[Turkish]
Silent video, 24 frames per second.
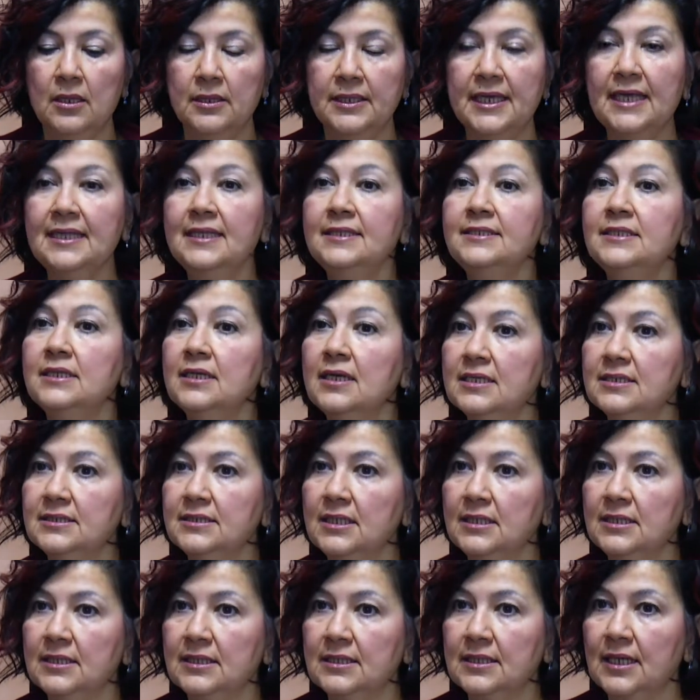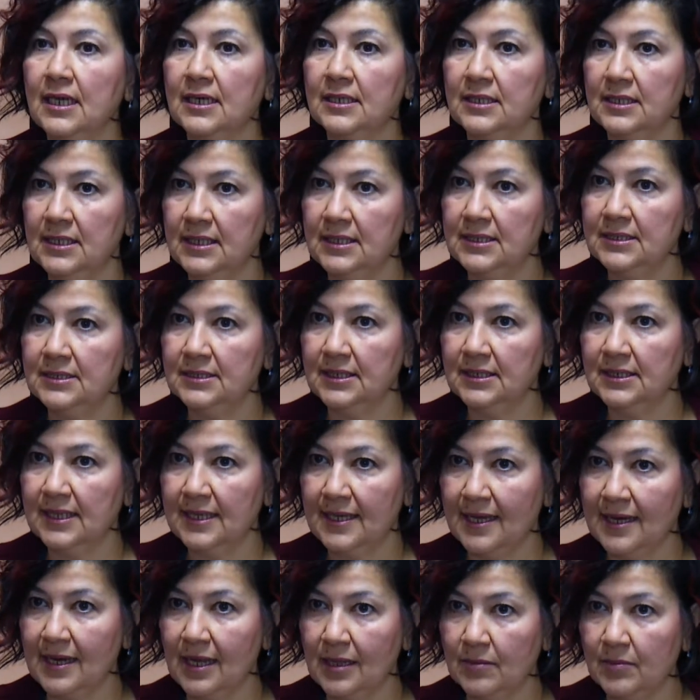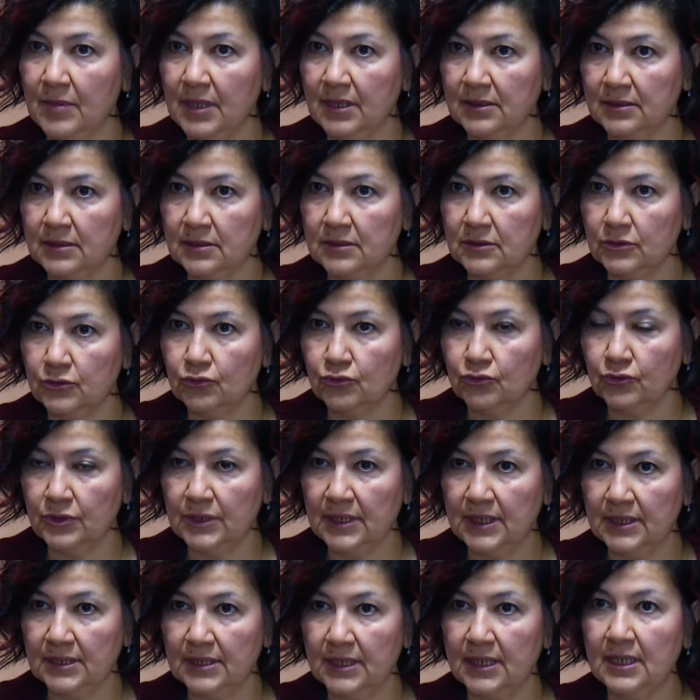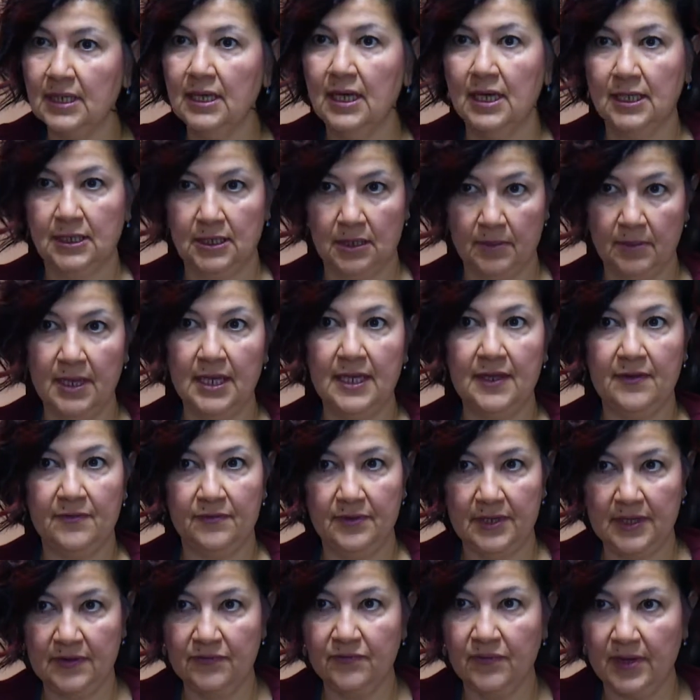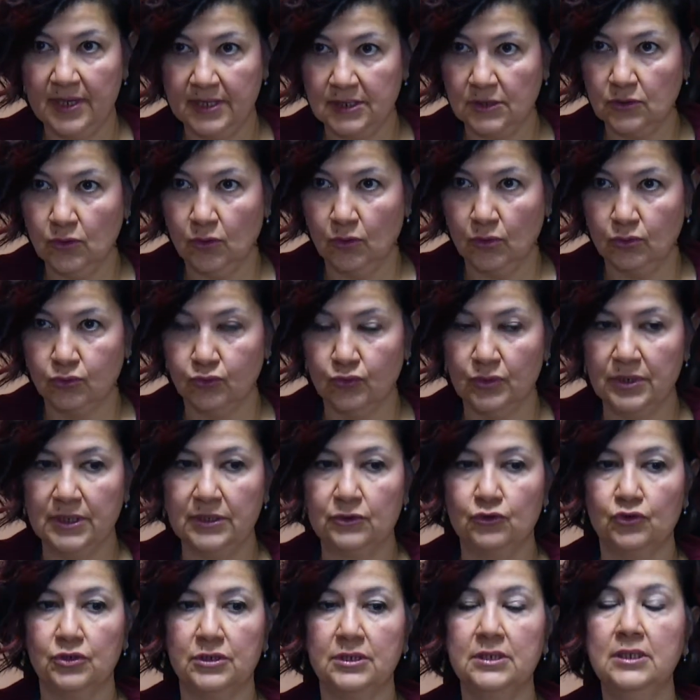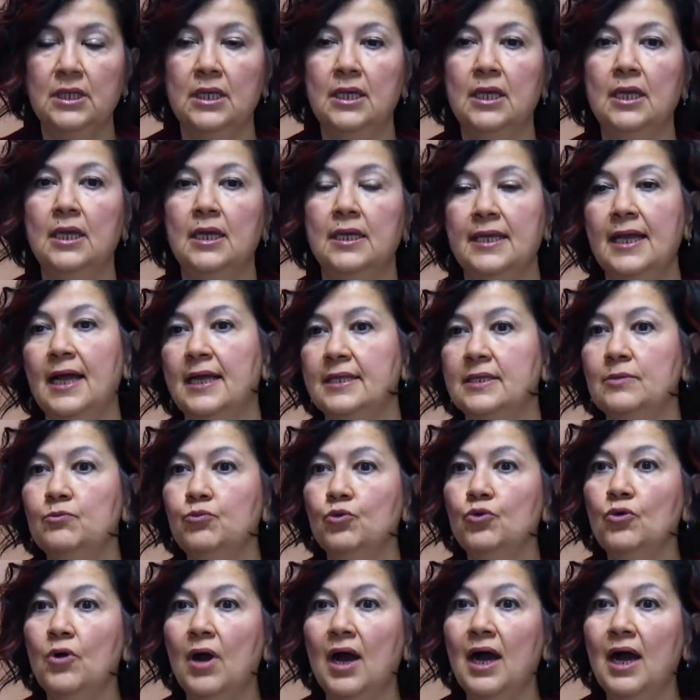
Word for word: Genetik hastalıklar ilk sırada yer almaktadır Türkiye'de akraba evliliği fazla olduğu için. Yani bu